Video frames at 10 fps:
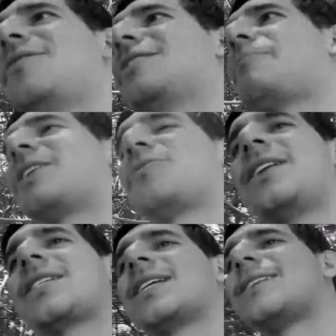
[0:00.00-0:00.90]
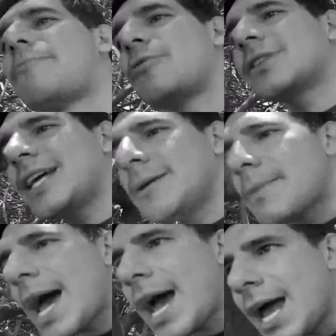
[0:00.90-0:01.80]
unas personas que se portan
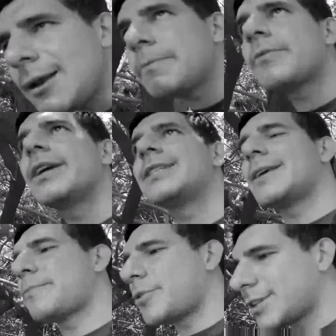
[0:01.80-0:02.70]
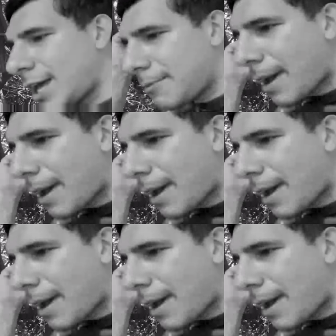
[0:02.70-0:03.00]
mal, pues, se portan